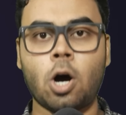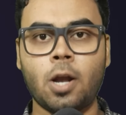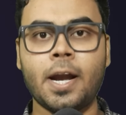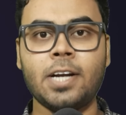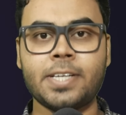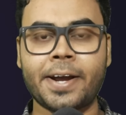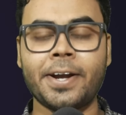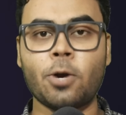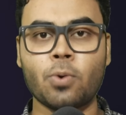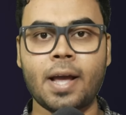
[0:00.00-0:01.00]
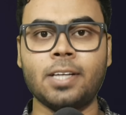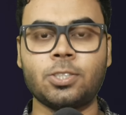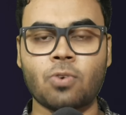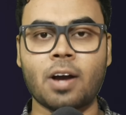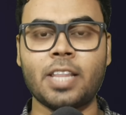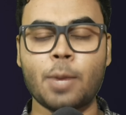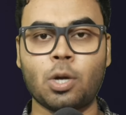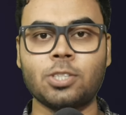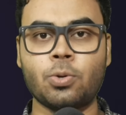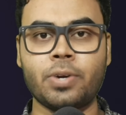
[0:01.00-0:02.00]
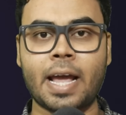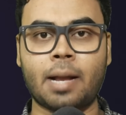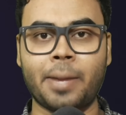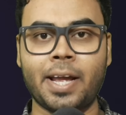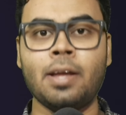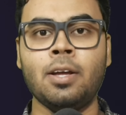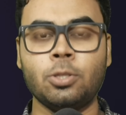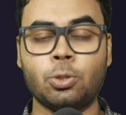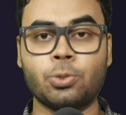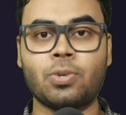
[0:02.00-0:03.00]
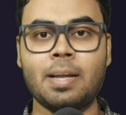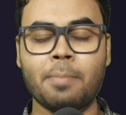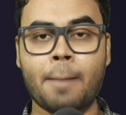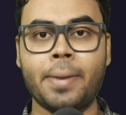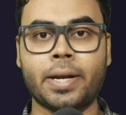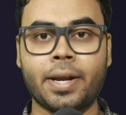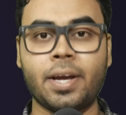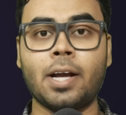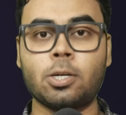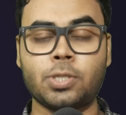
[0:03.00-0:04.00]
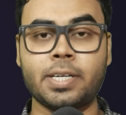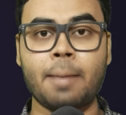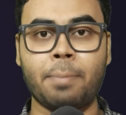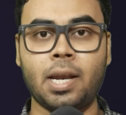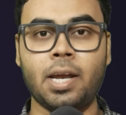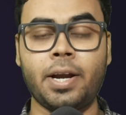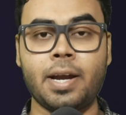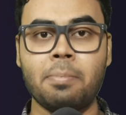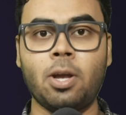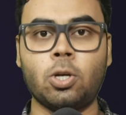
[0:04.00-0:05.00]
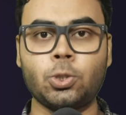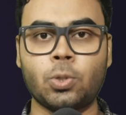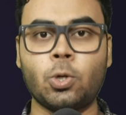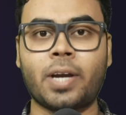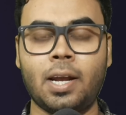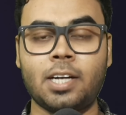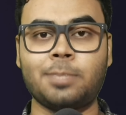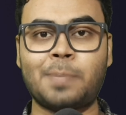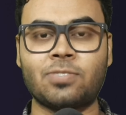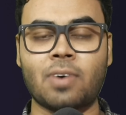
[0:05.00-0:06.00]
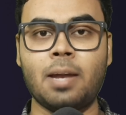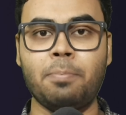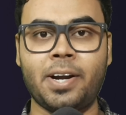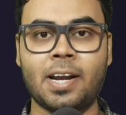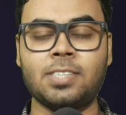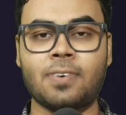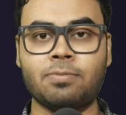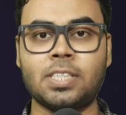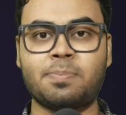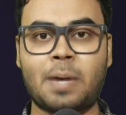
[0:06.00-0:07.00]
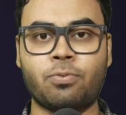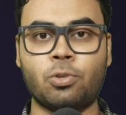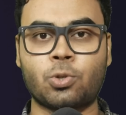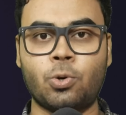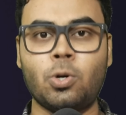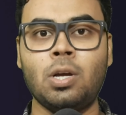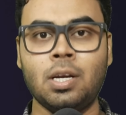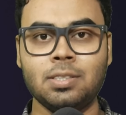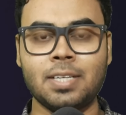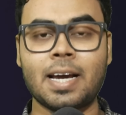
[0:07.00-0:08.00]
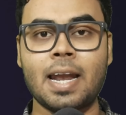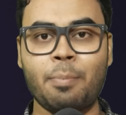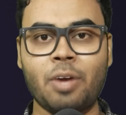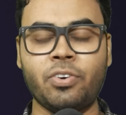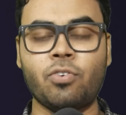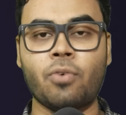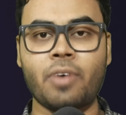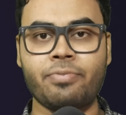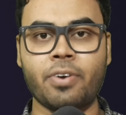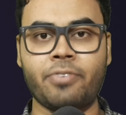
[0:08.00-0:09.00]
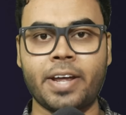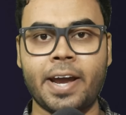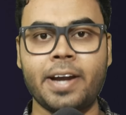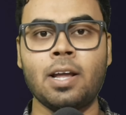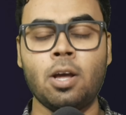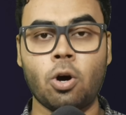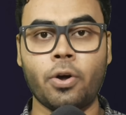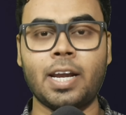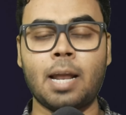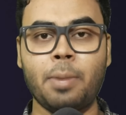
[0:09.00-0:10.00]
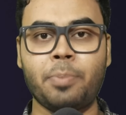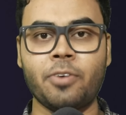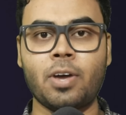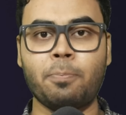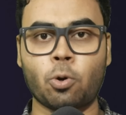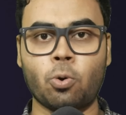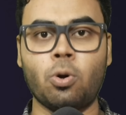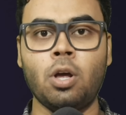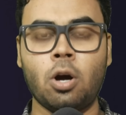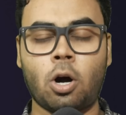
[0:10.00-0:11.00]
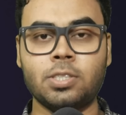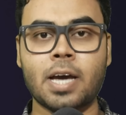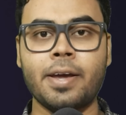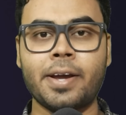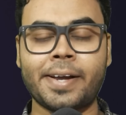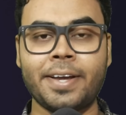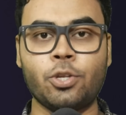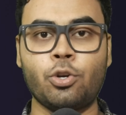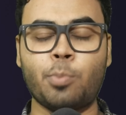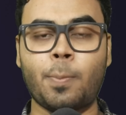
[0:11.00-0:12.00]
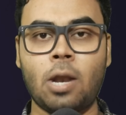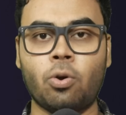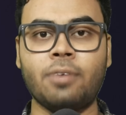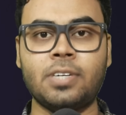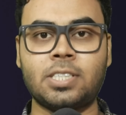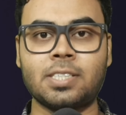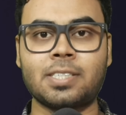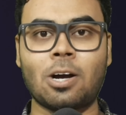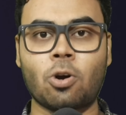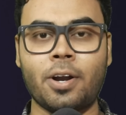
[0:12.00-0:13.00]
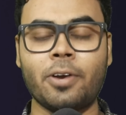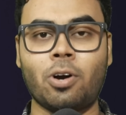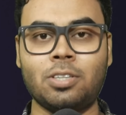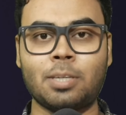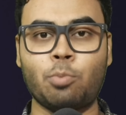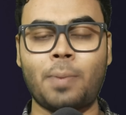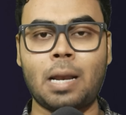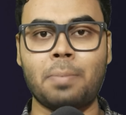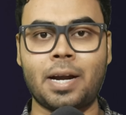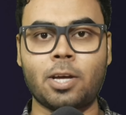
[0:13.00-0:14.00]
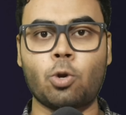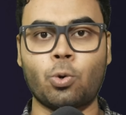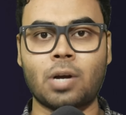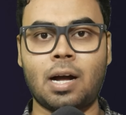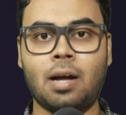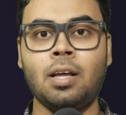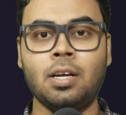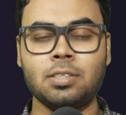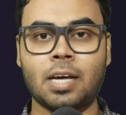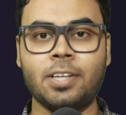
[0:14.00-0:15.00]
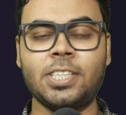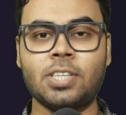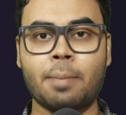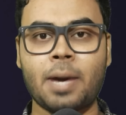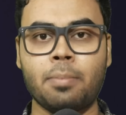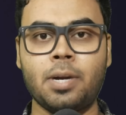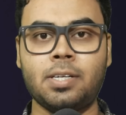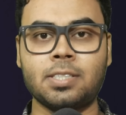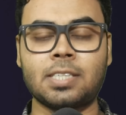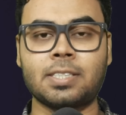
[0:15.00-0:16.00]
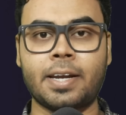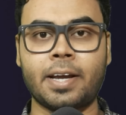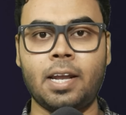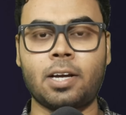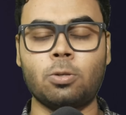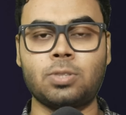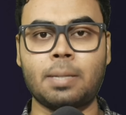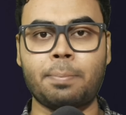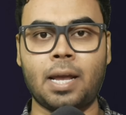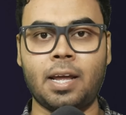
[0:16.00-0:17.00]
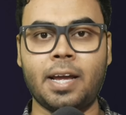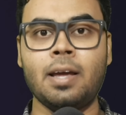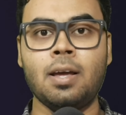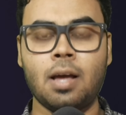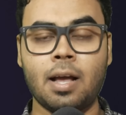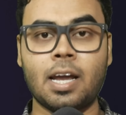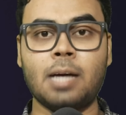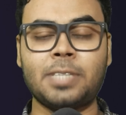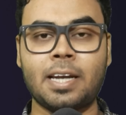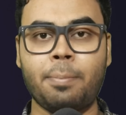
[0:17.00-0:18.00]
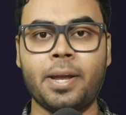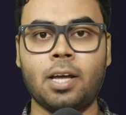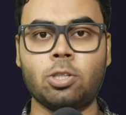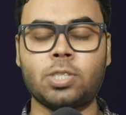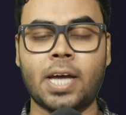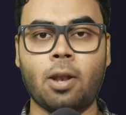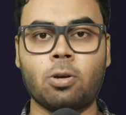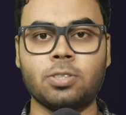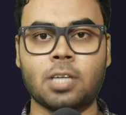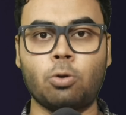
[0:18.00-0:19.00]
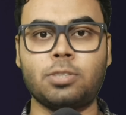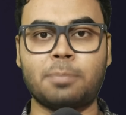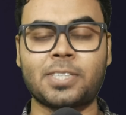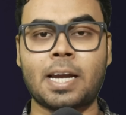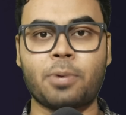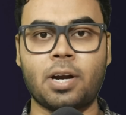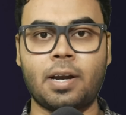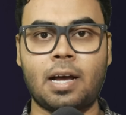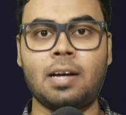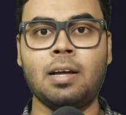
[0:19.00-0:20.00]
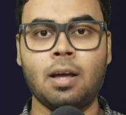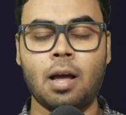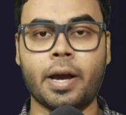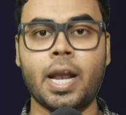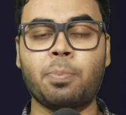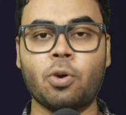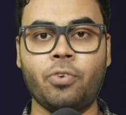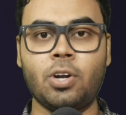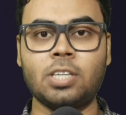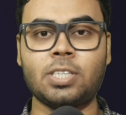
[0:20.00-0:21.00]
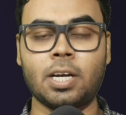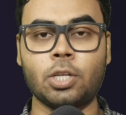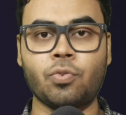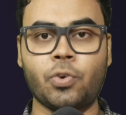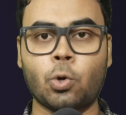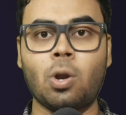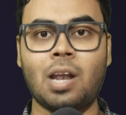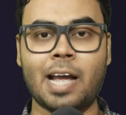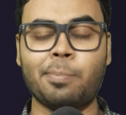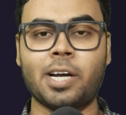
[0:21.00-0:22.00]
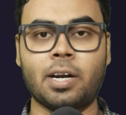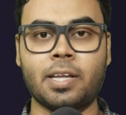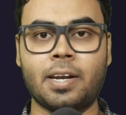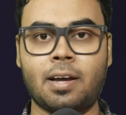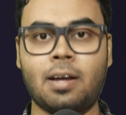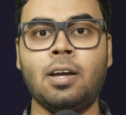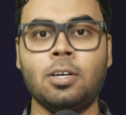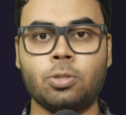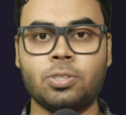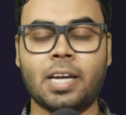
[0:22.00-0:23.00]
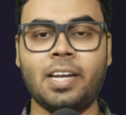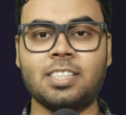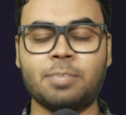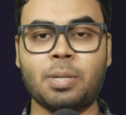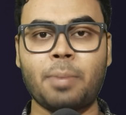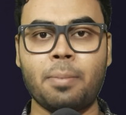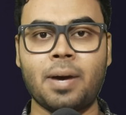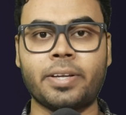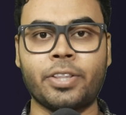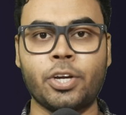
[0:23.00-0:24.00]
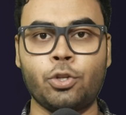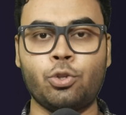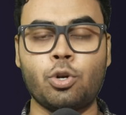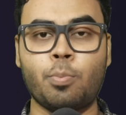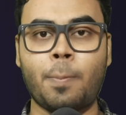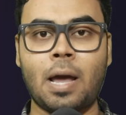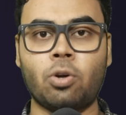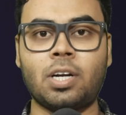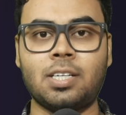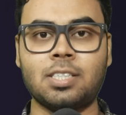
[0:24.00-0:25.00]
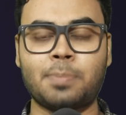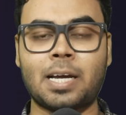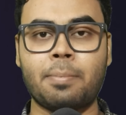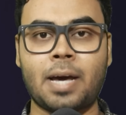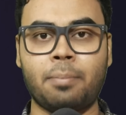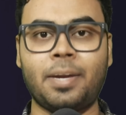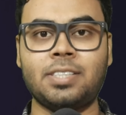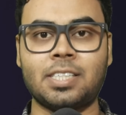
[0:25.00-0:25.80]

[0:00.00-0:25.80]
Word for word: ऑल लेट चेक इट आउट गाइस स्वागत है आपका स्टोन टेक में दोस्तों हम कंपेयर करेंगे कुछ ही टाइम पहले इंडिया में लॉन्च हुए दो किलर स्पेक्स वाले मिड रेंज 5G स्मार्टफोन्स को जिनका नाम है vivo Y58 और Realme P1 Pro और जानेंगे कि इन दोनों मोबाइलों के फीचर्स के अकॉर्डिंग कौन सा मोबाइल बेटर होगा सारी चीज़ों के बारे में डिस्कस करेंगे लेकिन उससे पहले अगर आप चैनल पर नए तो चैनल को ज़रूर सब्सक्राइब करना अगर आपको वीडियो अच्छे लगे तो वीडियो को लाइक भी कर देना तो चलिए सबसे पहले बात करते हैं इन दोनों मोबाइलों के डिस्प्ले के बारे में